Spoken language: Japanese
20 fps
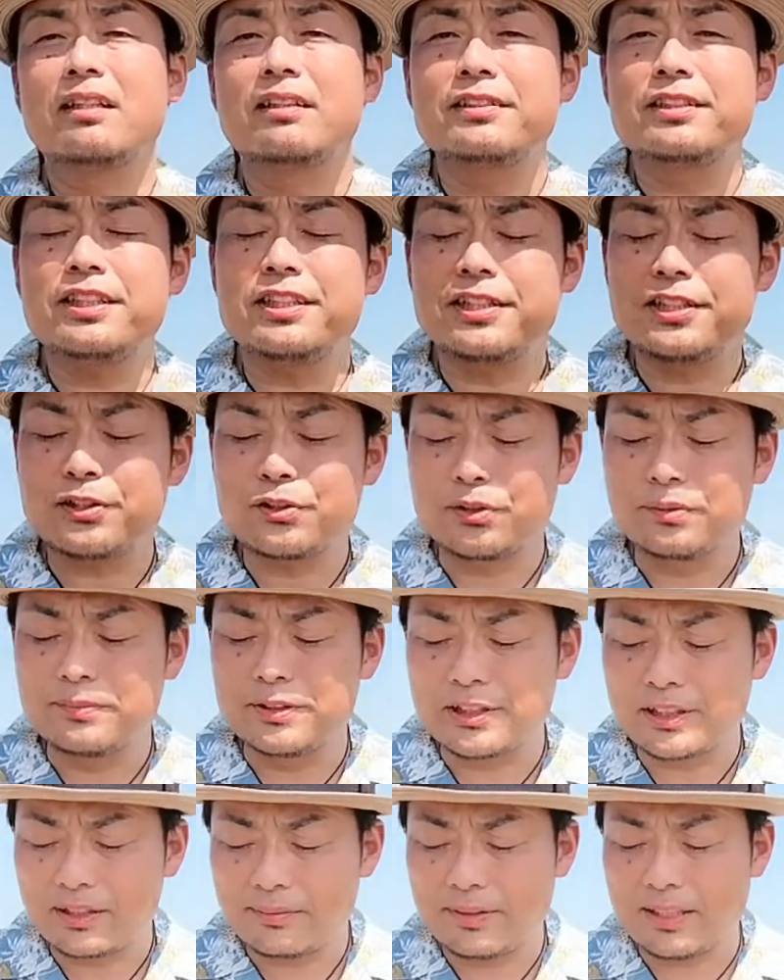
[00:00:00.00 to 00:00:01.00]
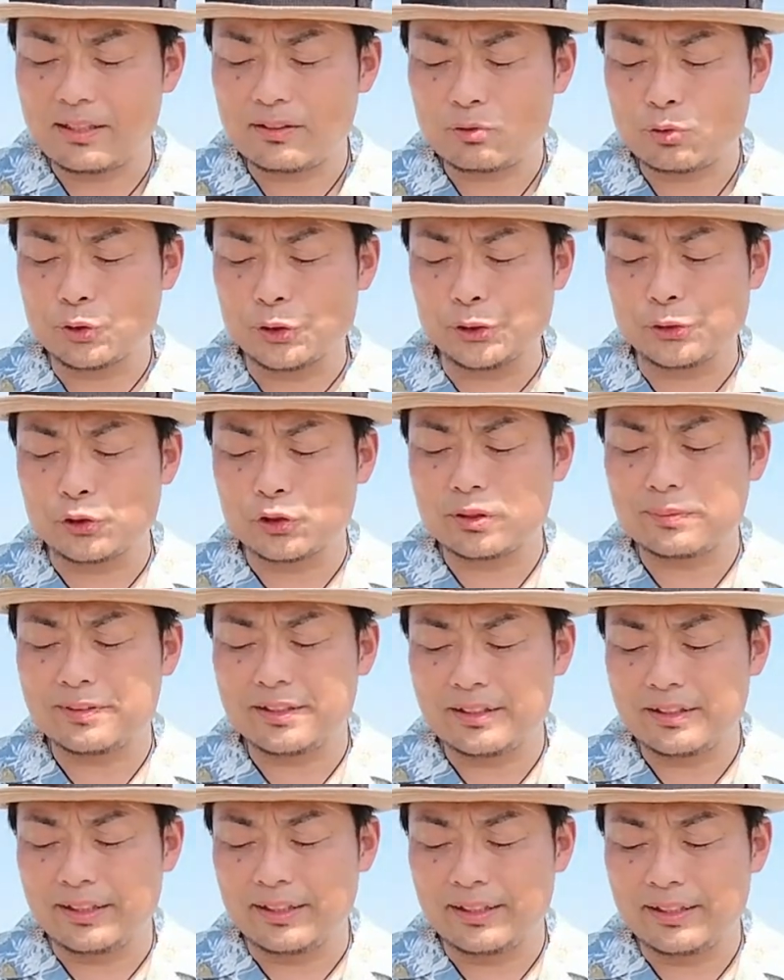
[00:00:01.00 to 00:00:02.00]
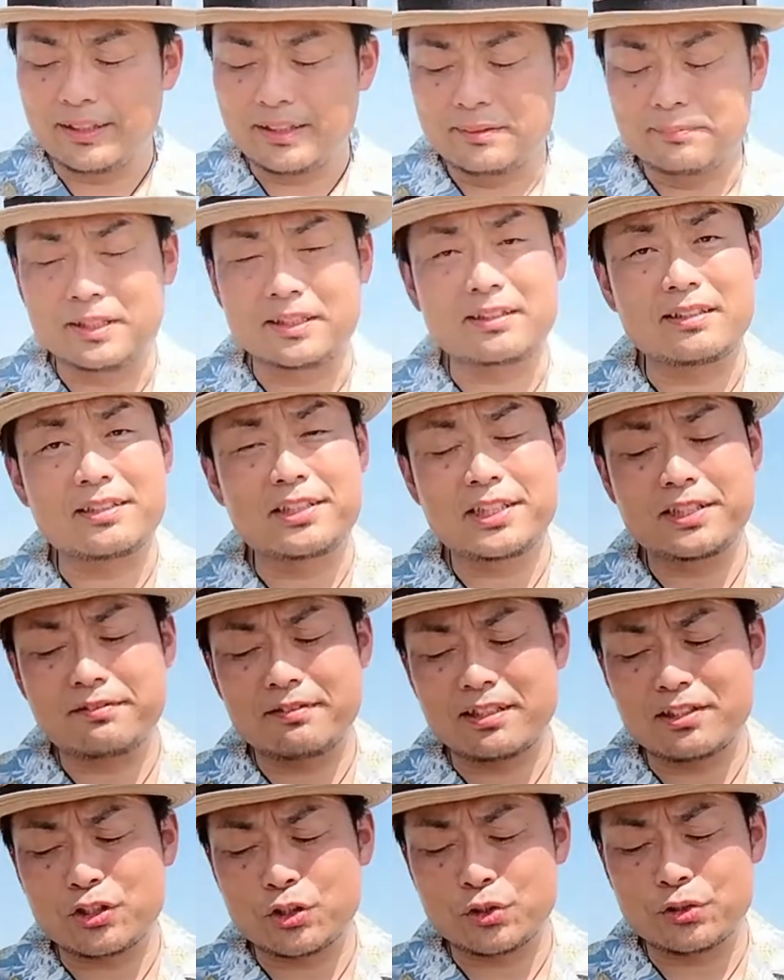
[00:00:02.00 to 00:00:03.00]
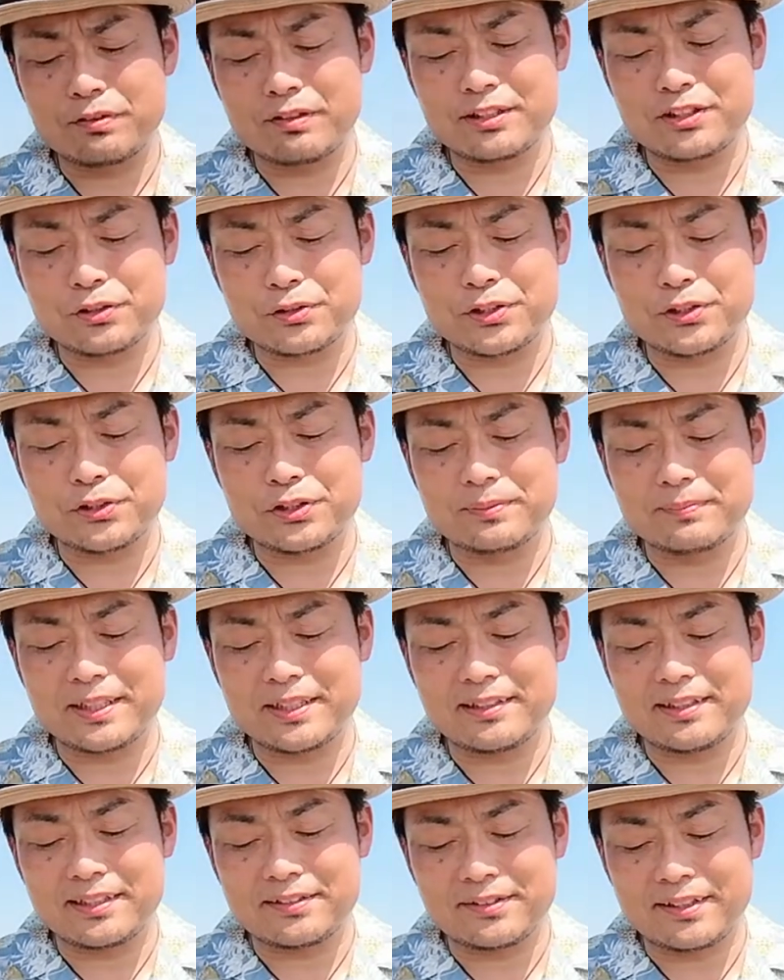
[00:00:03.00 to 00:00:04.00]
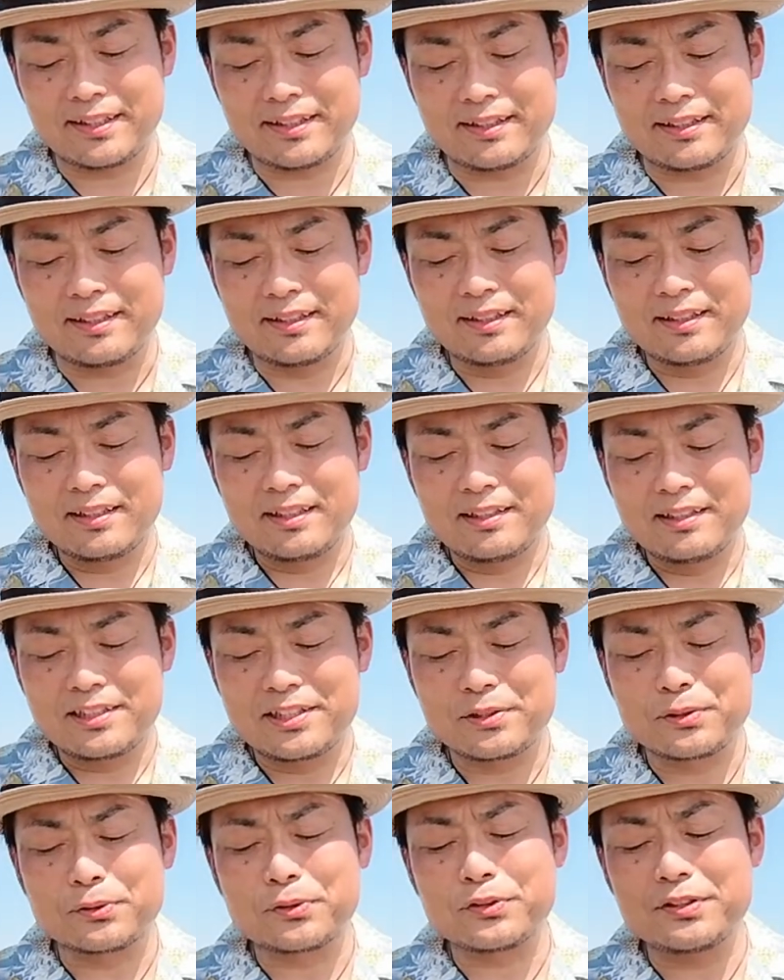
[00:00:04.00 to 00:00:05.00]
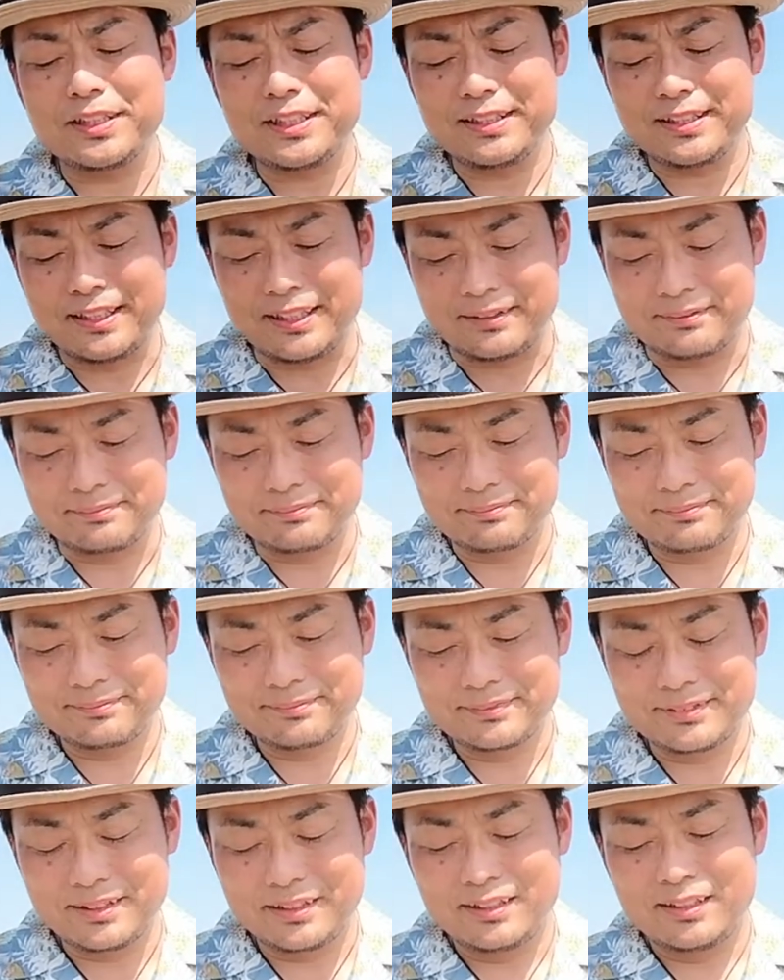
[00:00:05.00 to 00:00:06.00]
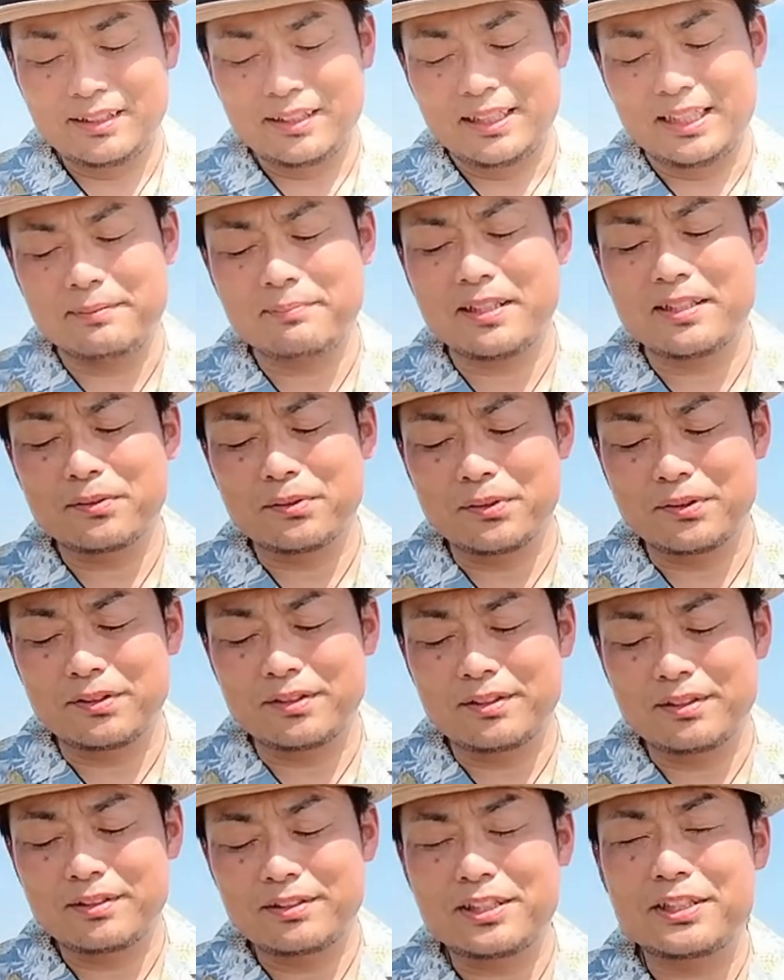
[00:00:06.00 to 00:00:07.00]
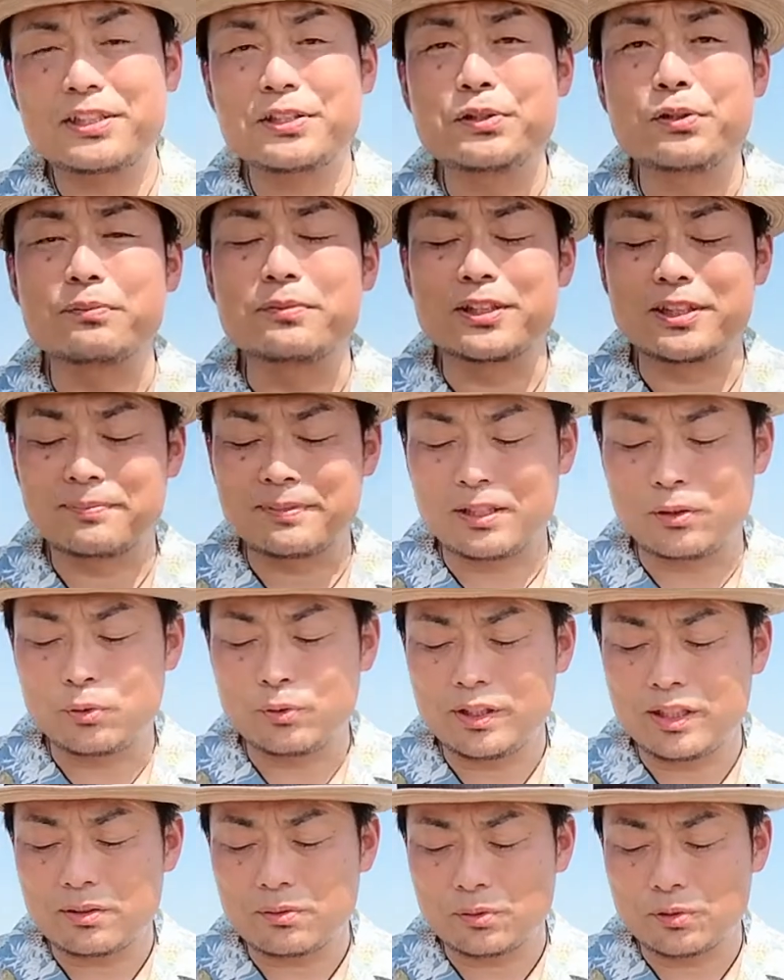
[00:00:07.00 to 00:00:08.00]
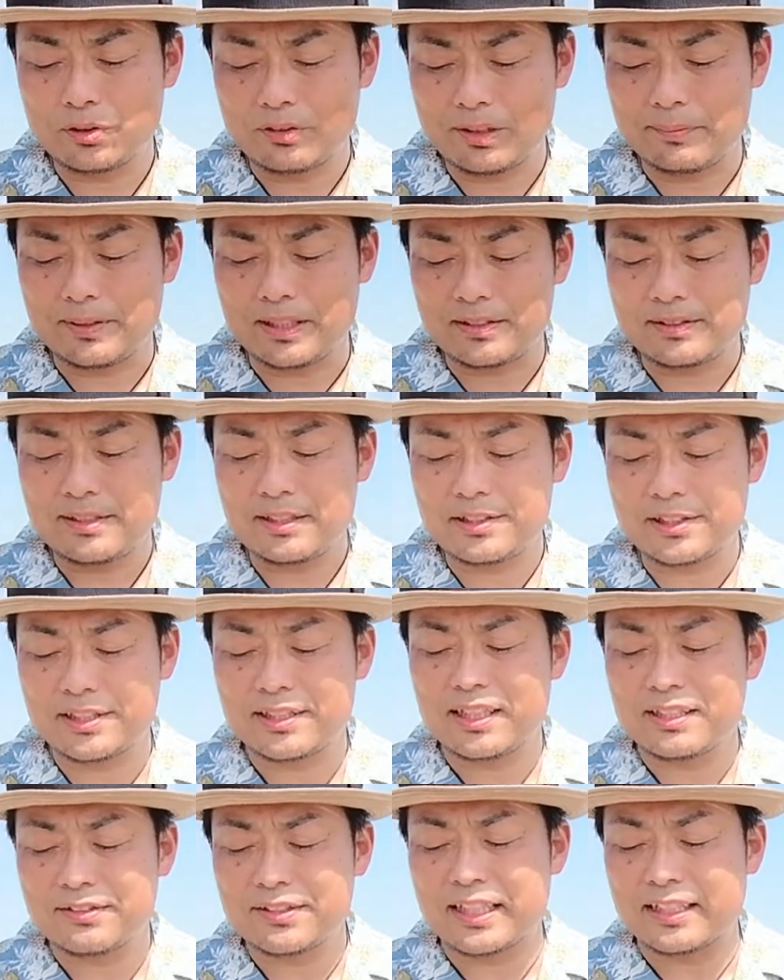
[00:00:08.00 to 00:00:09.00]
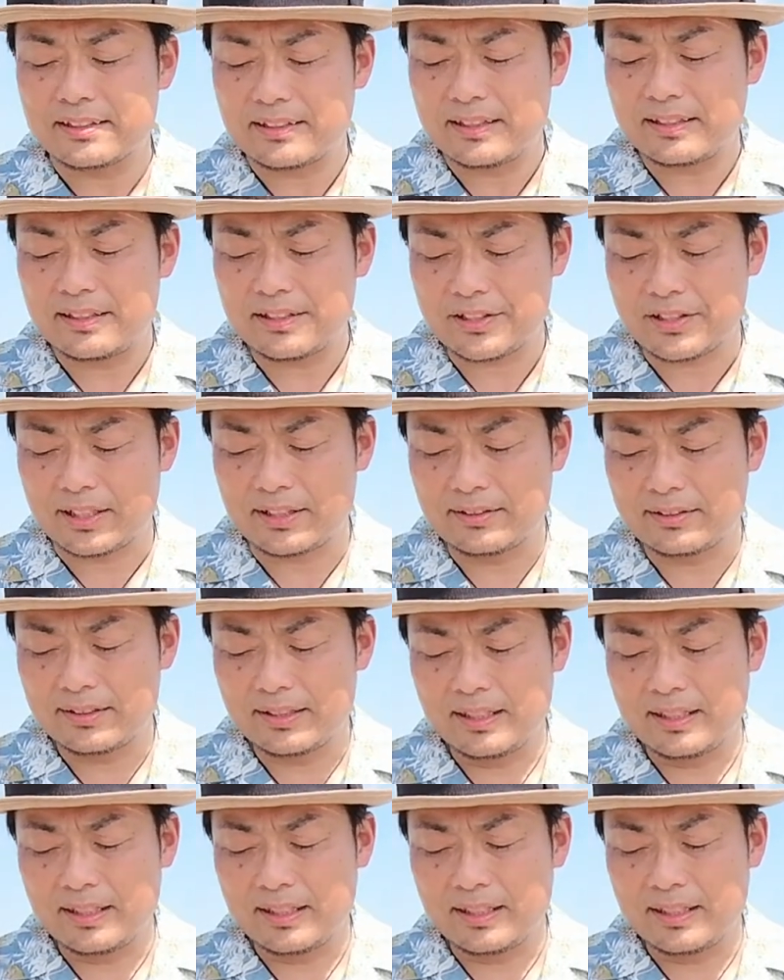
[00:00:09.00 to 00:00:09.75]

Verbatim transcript: 父と娘ということもあり、また父は昭和初期の生まれなので仕事人間、今の父と娘親子とはまるで違う関係でした。